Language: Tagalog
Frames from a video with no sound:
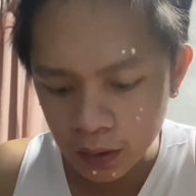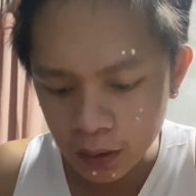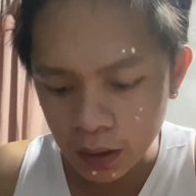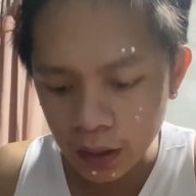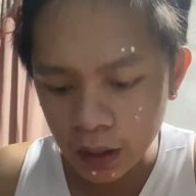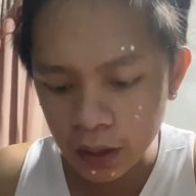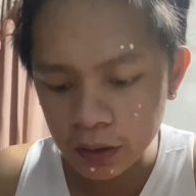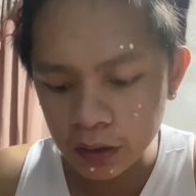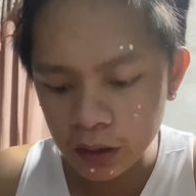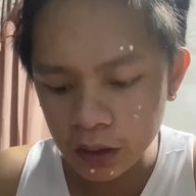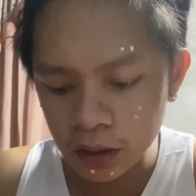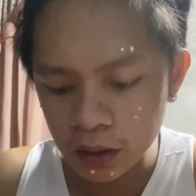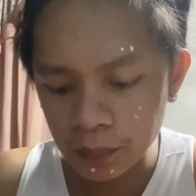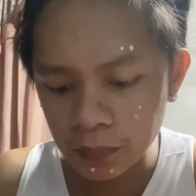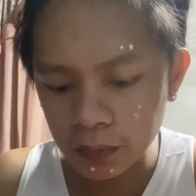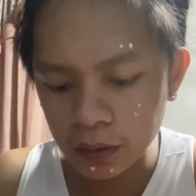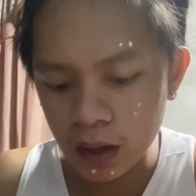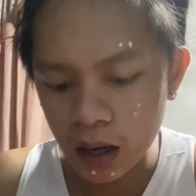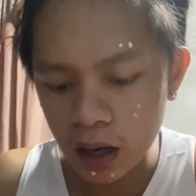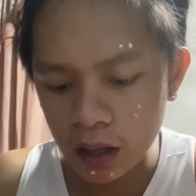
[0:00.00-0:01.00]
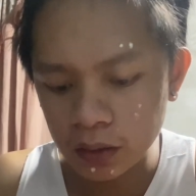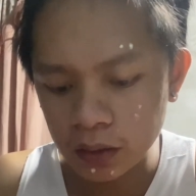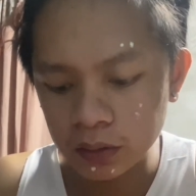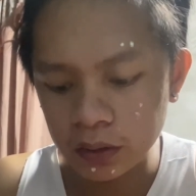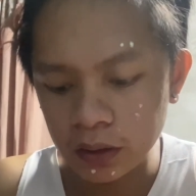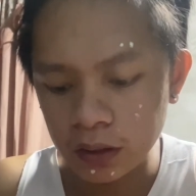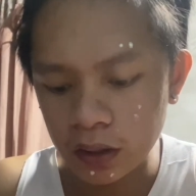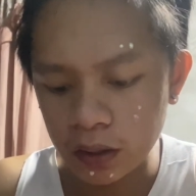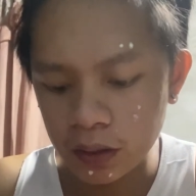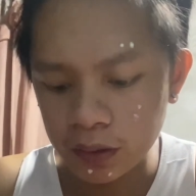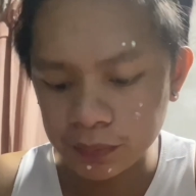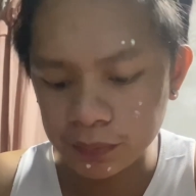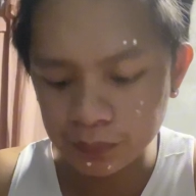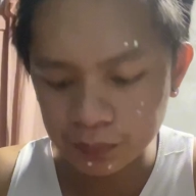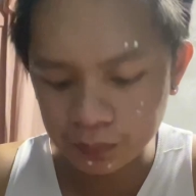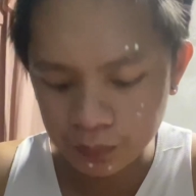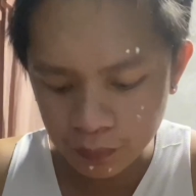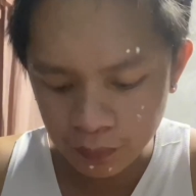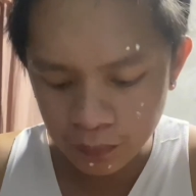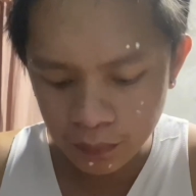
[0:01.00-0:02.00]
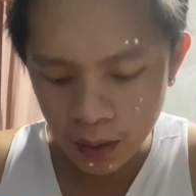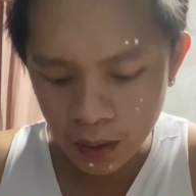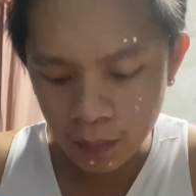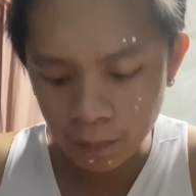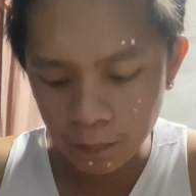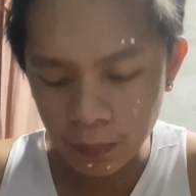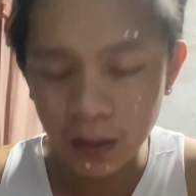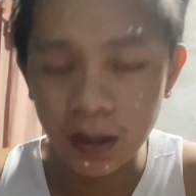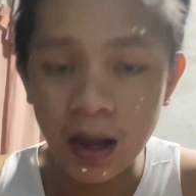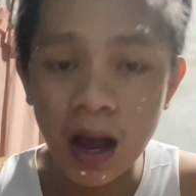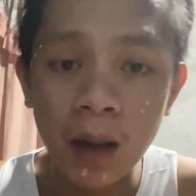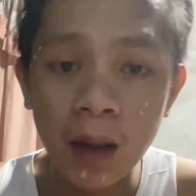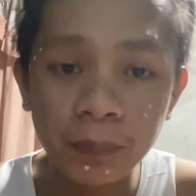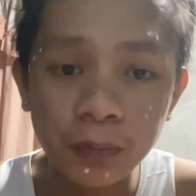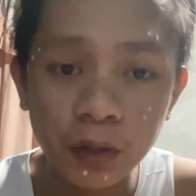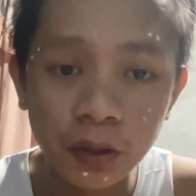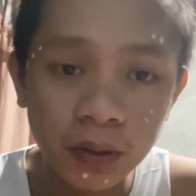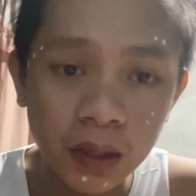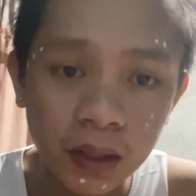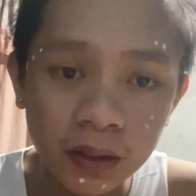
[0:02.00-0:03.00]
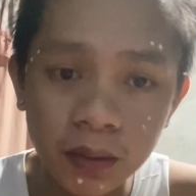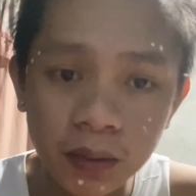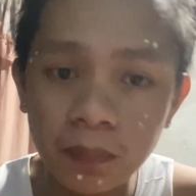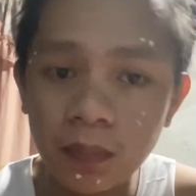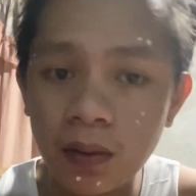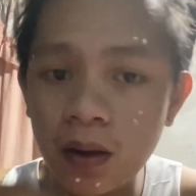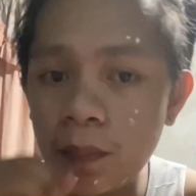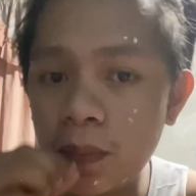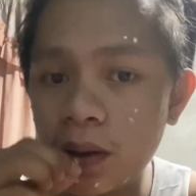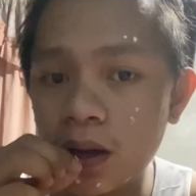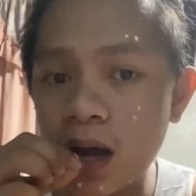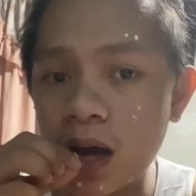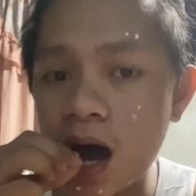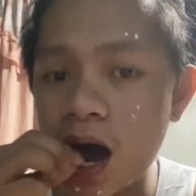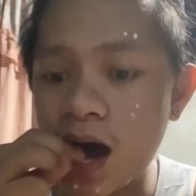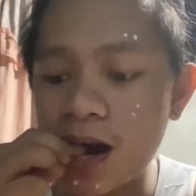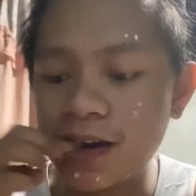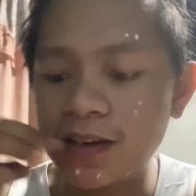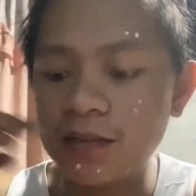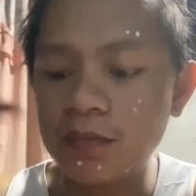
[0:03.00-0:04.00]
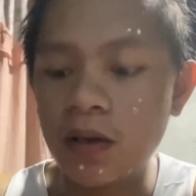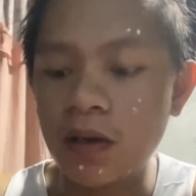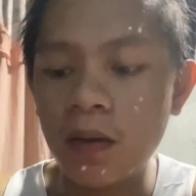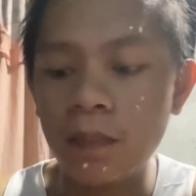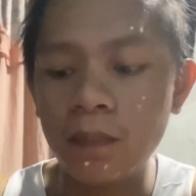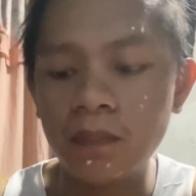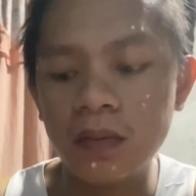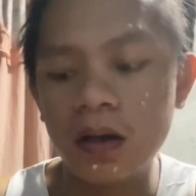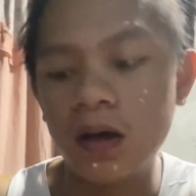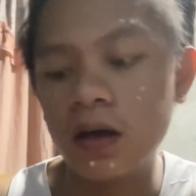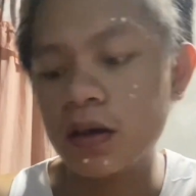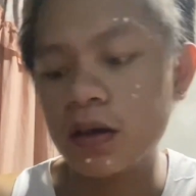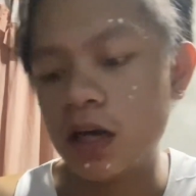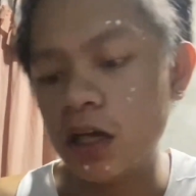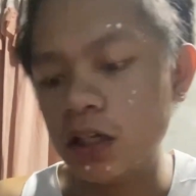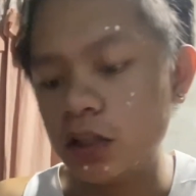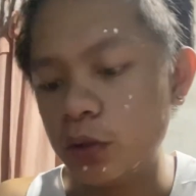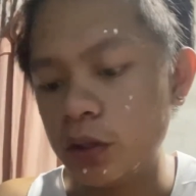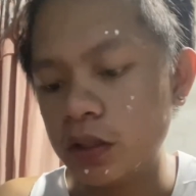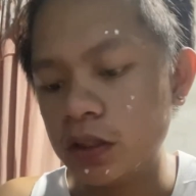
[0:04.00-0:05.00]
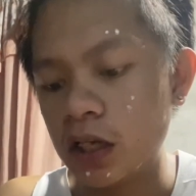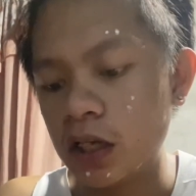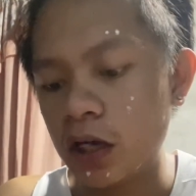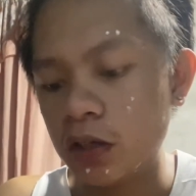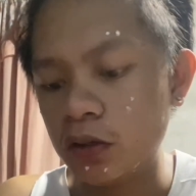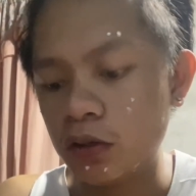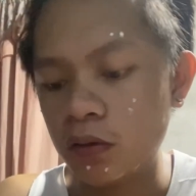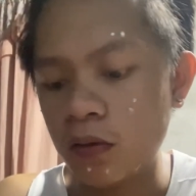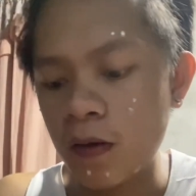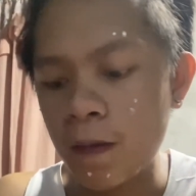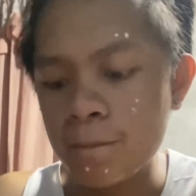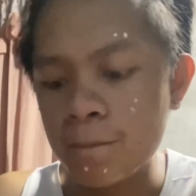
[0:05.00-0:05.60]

Kaya eh, hindi naman guarantee na pag after natin makapag-aral, mak- makagraduate tayo,